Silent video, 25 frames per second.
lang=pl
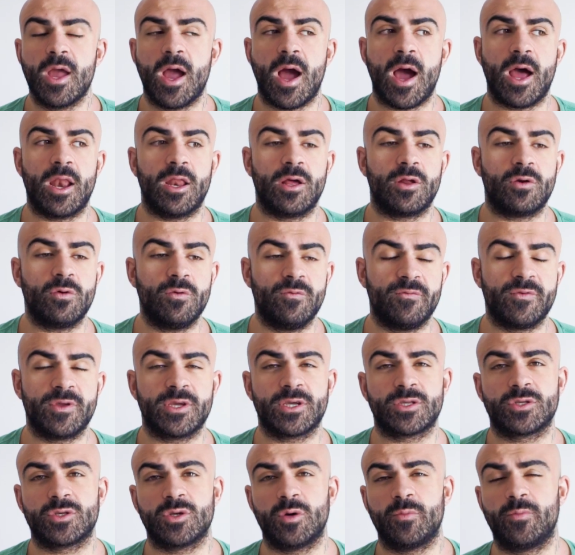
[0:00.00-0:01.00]
ale
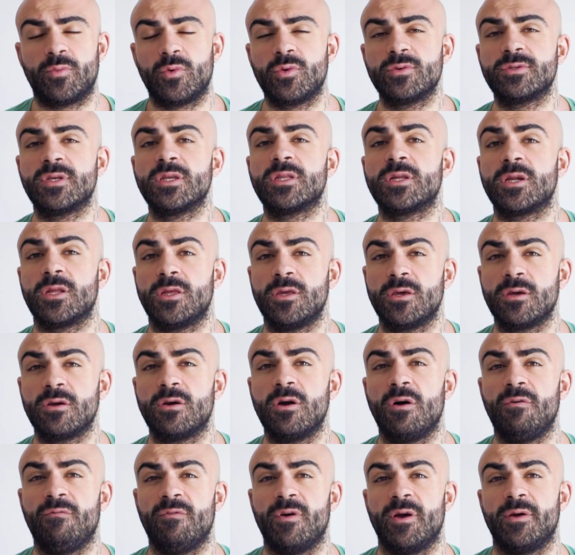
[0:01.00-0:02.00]
również są plusy
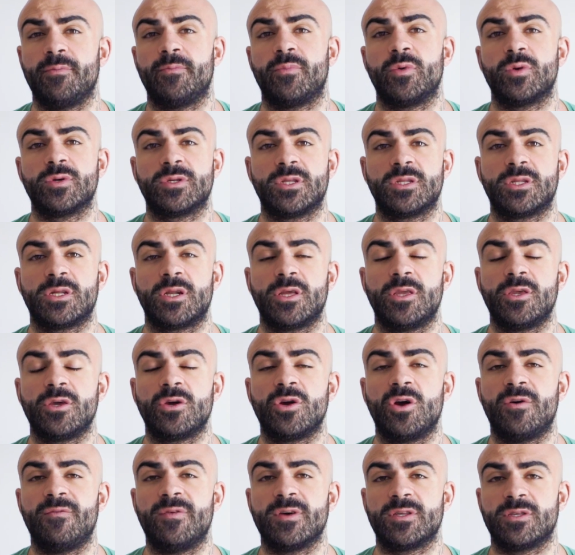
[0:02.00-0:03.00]
treningowe. Plusy
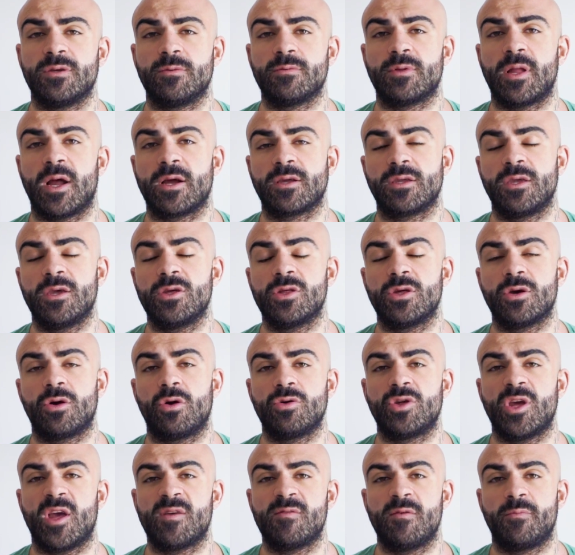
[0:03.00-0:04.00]
treningowe są takie, że
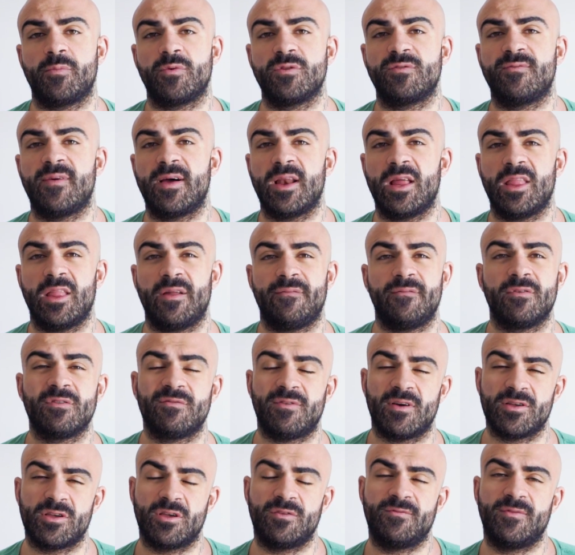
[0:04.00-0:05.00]
chociażby pozwala nam
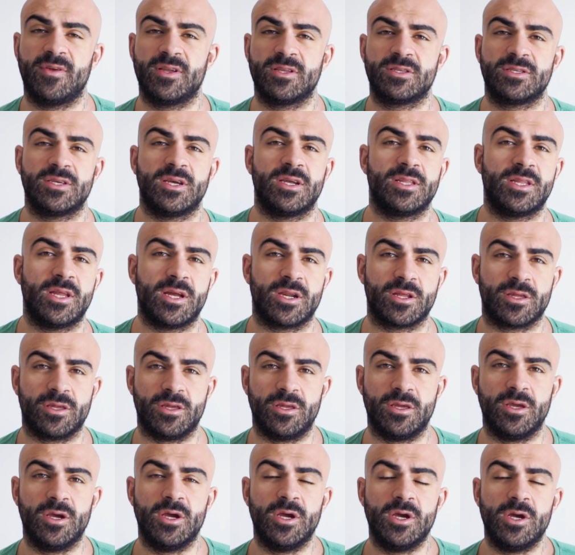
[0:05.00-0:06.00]
wytwarzać więcej
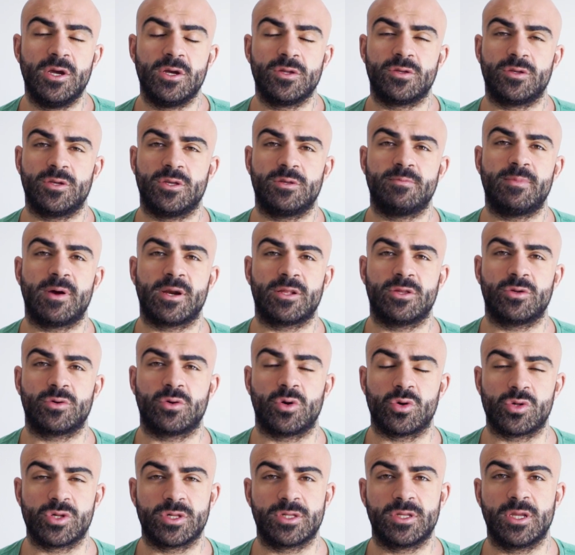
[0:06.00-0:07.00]
energii, co jest bardzo
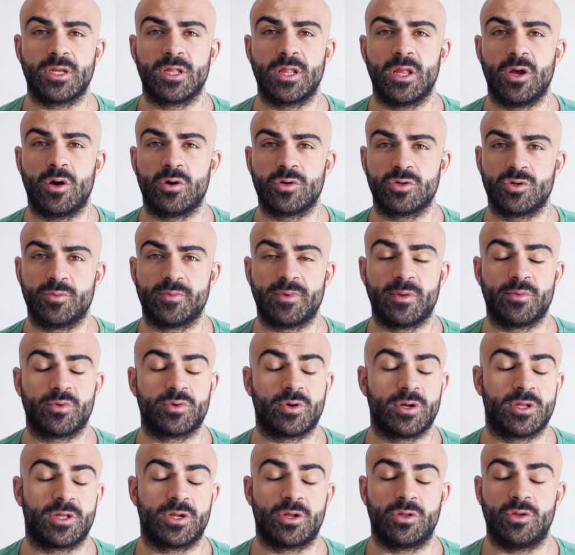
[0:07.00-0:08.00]
korzystne dla osób
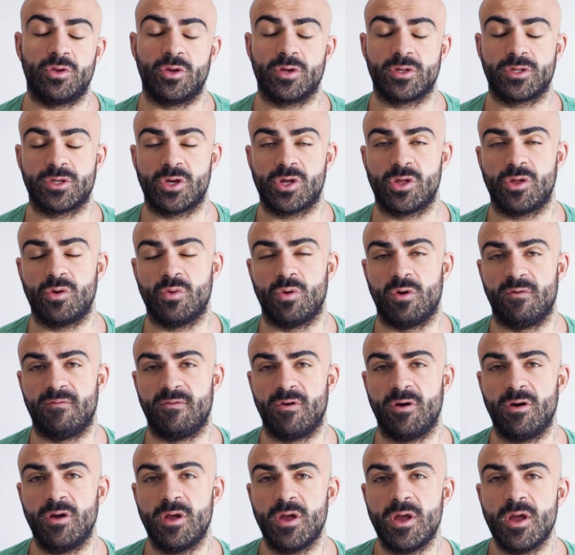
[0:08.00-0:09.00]
np. trenujących
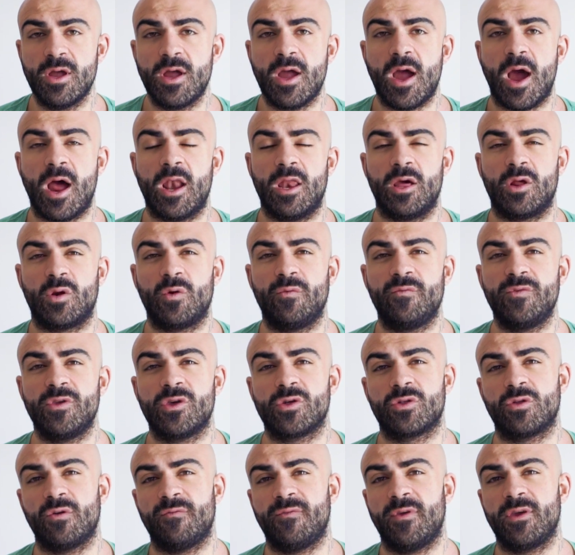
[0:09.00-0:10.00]
siłowo, ale
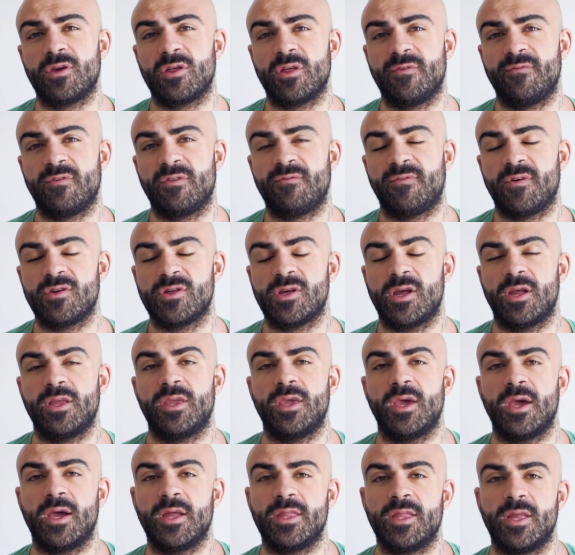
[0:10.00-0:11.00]
również to większe
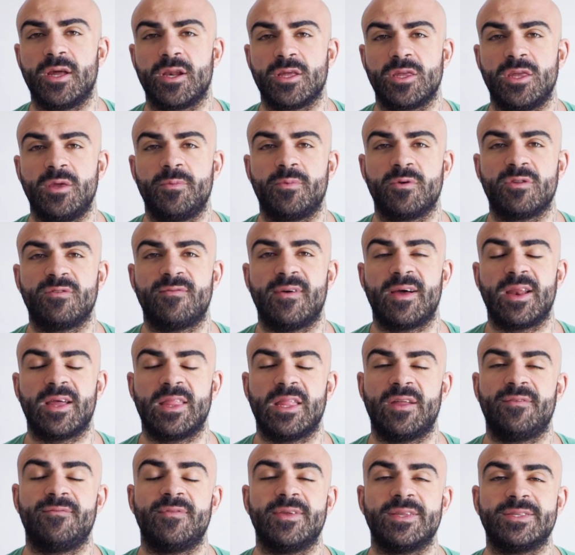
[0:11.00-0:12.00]
wytwarzanie energii pozwala
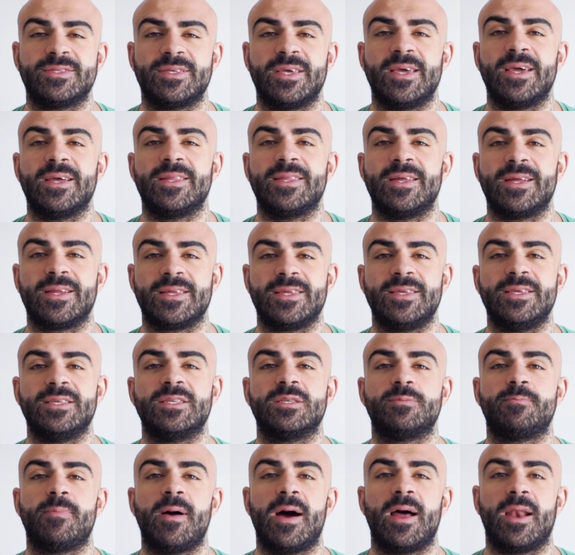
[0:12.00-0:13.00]
nam więcej energii
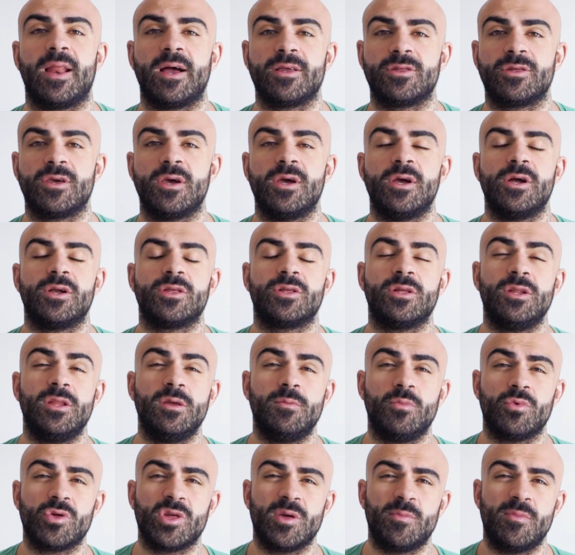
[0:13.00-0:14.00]
spalać. Czyli
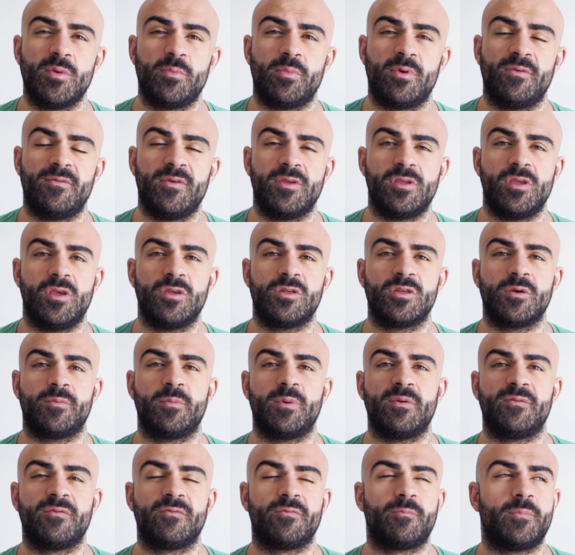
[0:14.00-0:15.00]
możemy powiedzieć, że
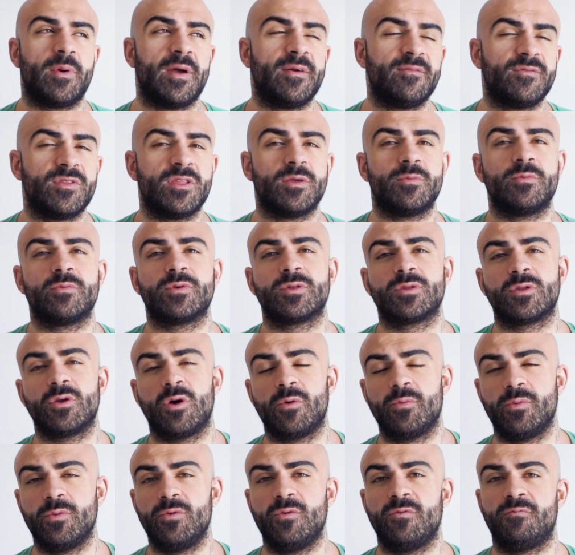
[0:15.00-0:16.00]
w pewnym
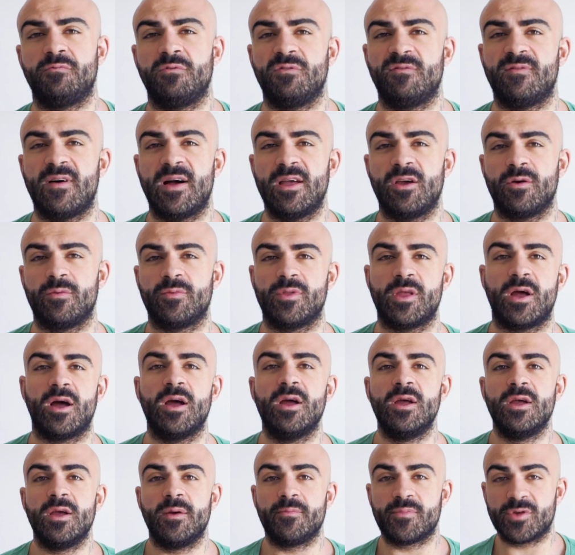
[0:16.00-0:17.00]
stopniu wpływają na
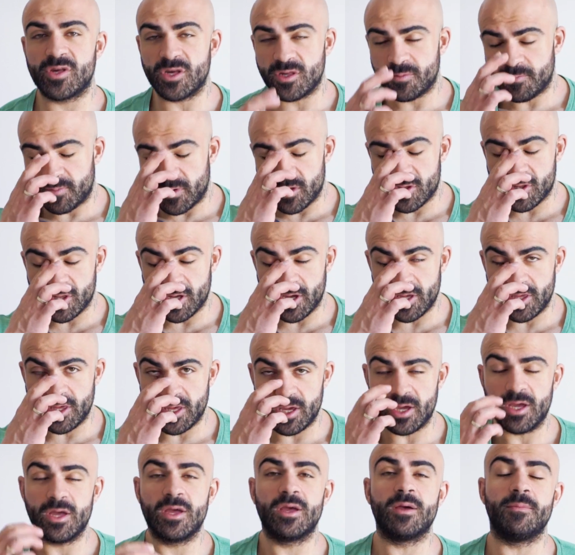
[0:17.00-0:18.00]

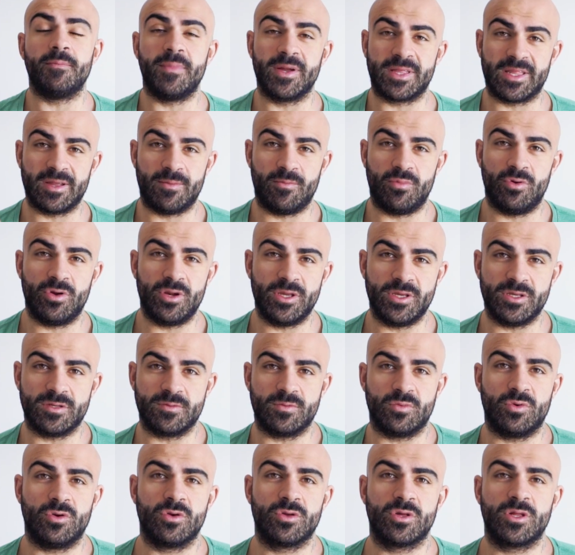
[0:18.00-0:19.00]
przyspieszenie
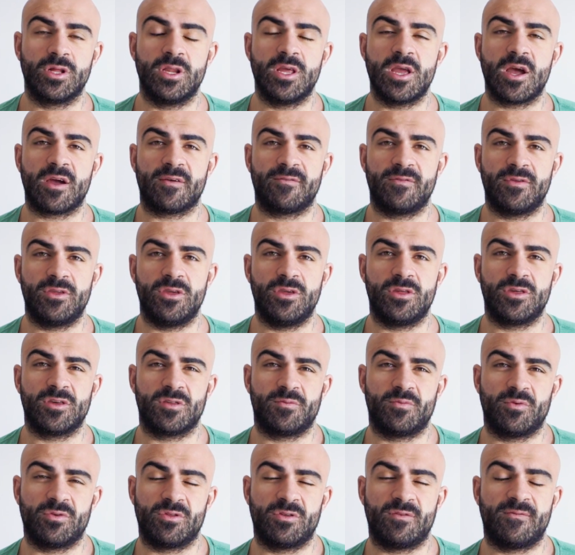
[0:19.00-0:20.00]
metabolizmu. Czyli jak widzicie,
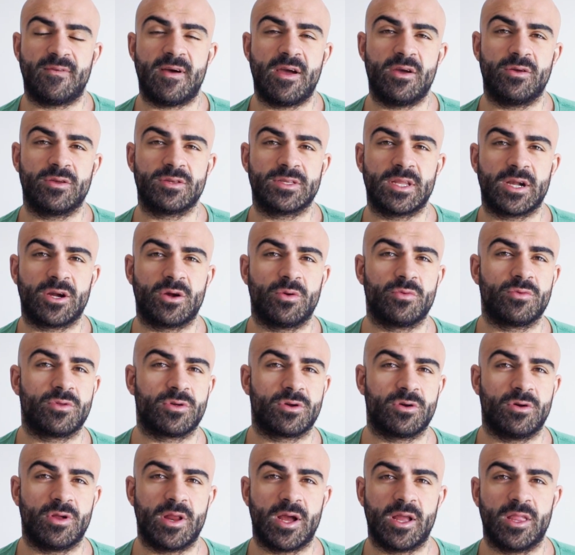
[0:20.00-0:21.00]
spożywając taką
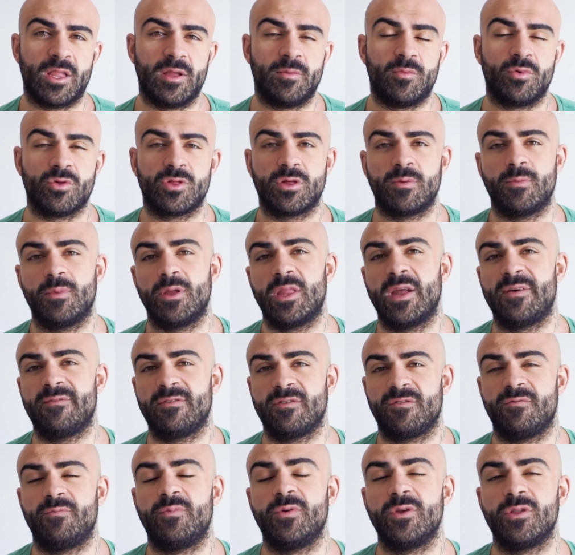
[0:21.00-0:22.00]
czekoladę, możemy
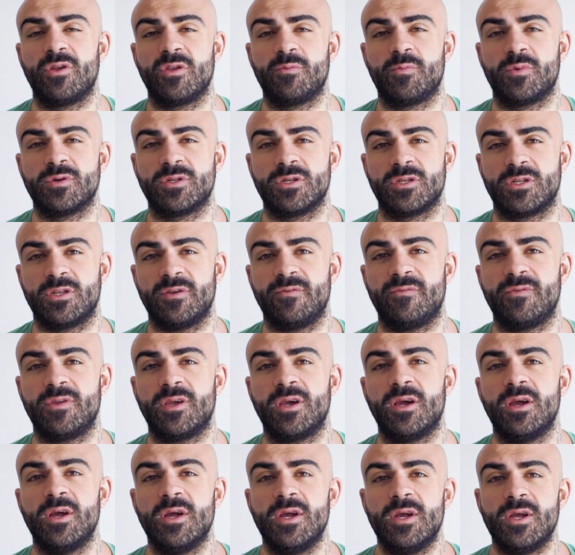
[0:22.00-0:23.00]
nawet wpłynąć
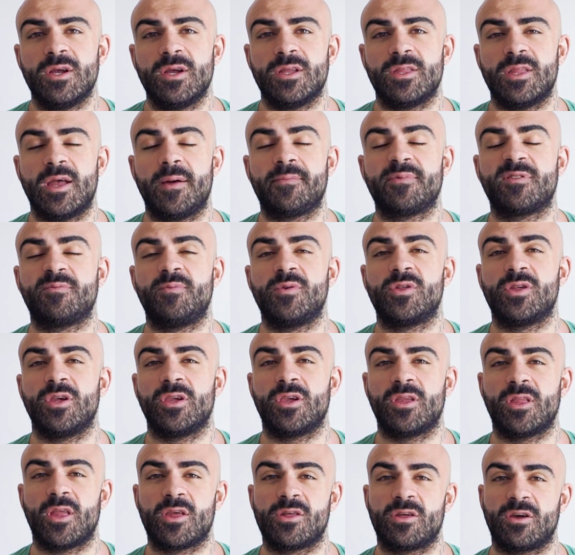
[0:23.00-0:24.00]
pozytywnie na
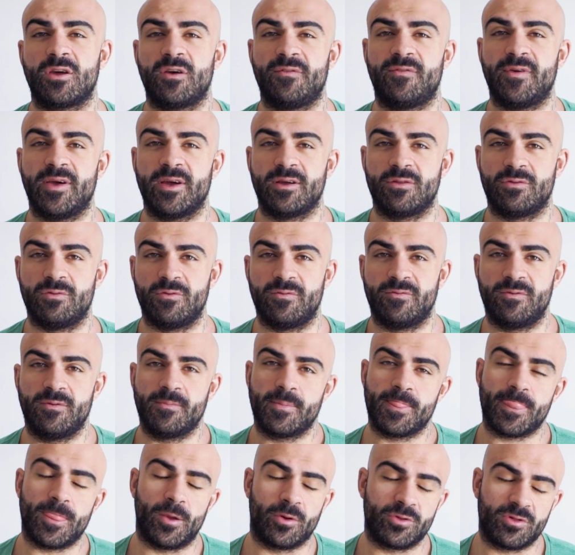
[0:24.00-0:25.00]
przyspieszenie naszych efektów.
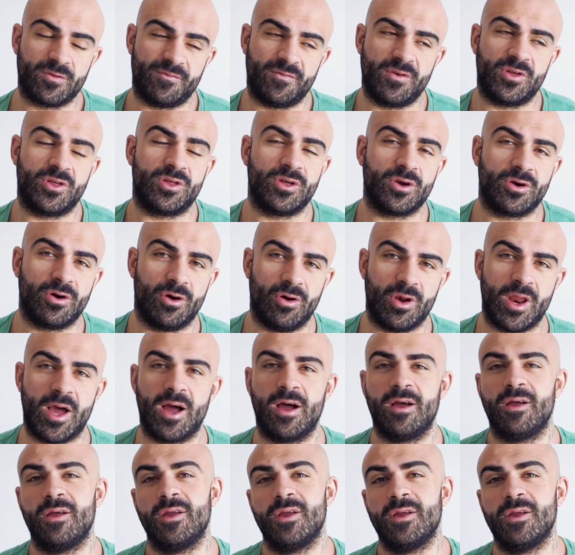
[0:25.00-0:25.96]
Oczywiście hola.